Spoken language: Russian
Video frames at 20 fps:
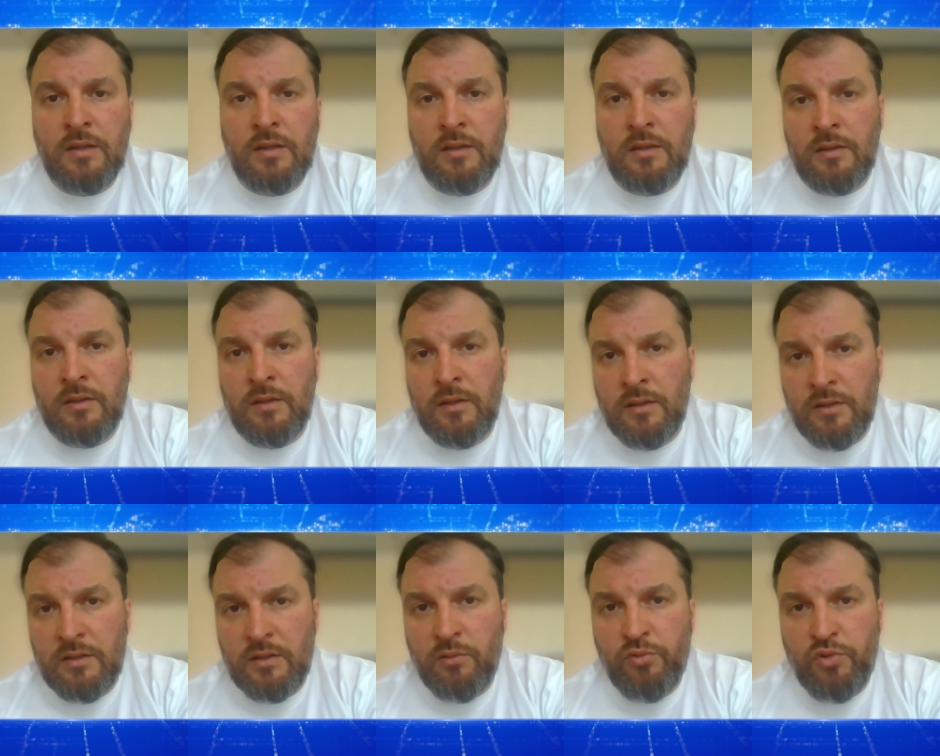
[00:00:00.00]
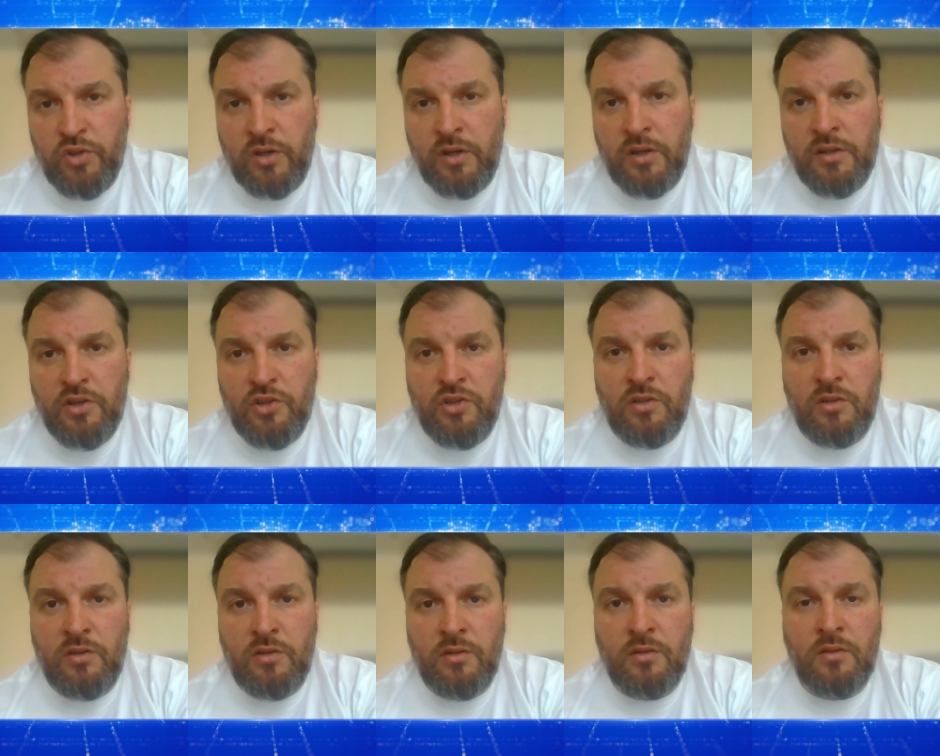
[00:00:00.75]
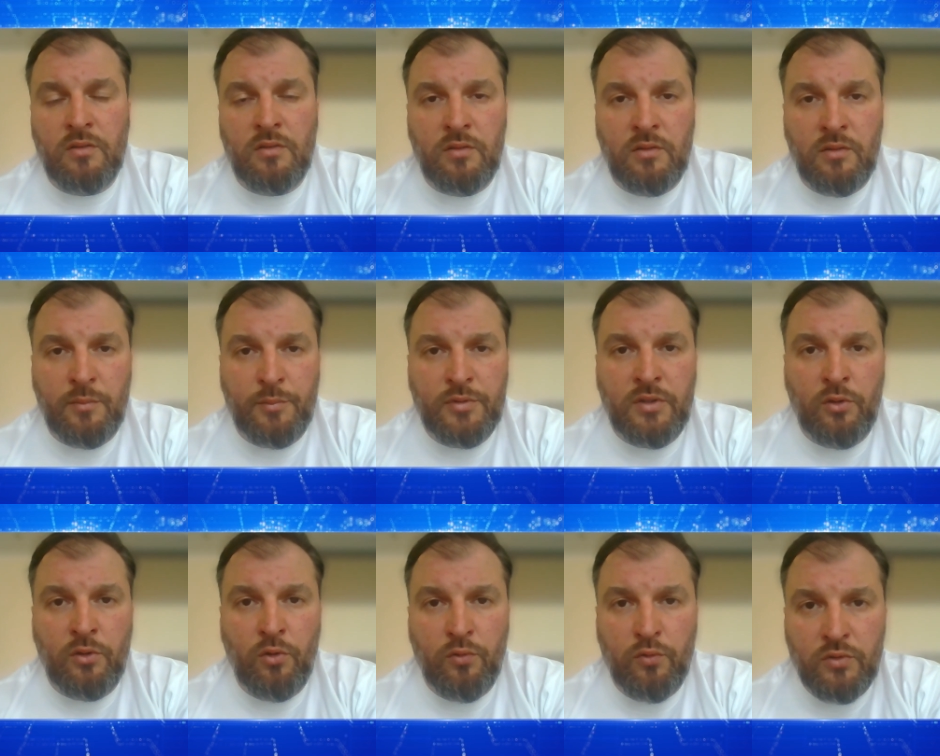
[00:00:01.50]
И это уже, конечно,
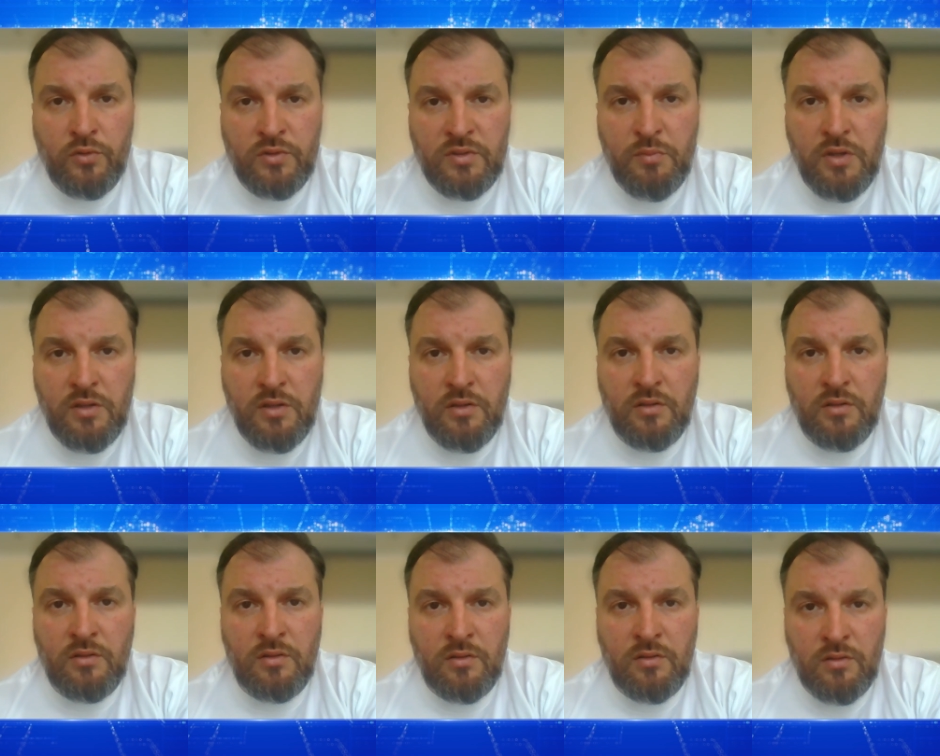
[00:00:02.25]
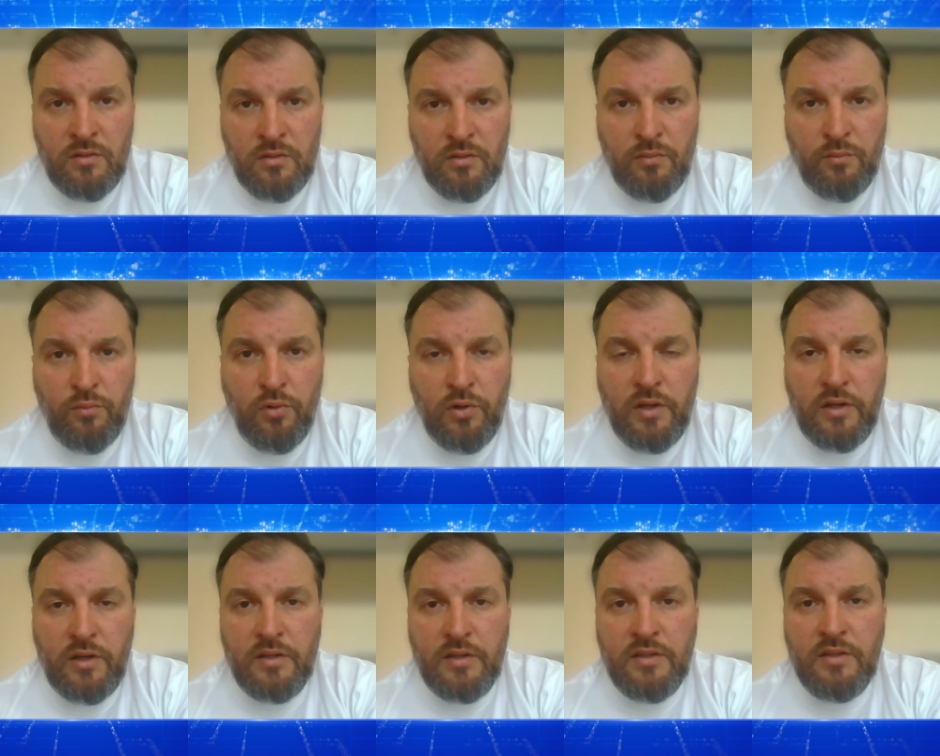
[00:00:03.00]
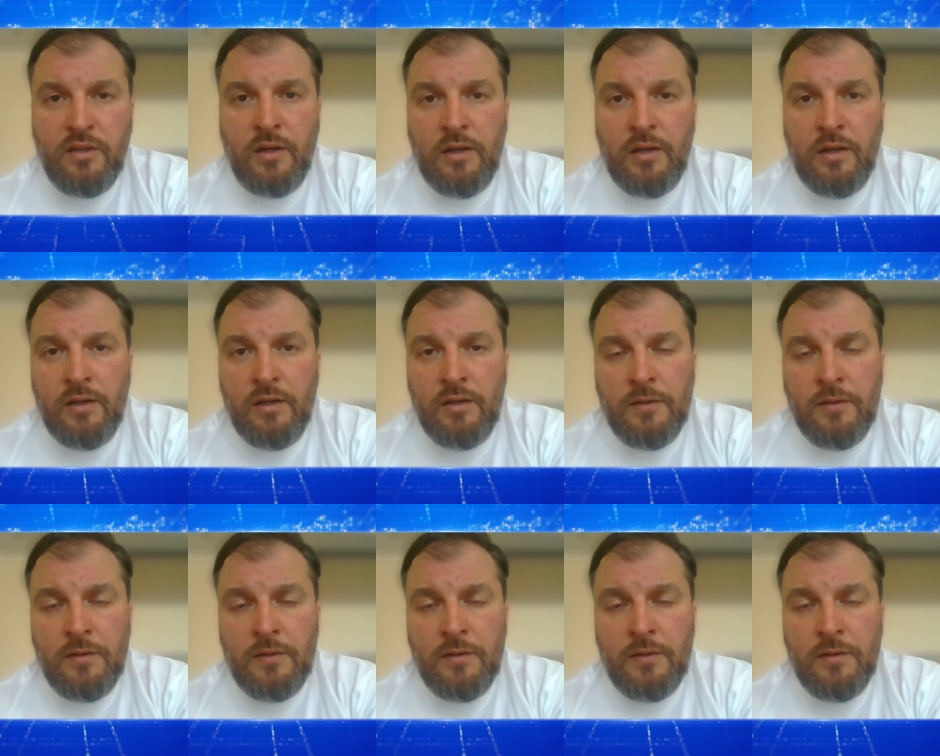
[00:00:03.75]
обстановку сменит э, более радикально.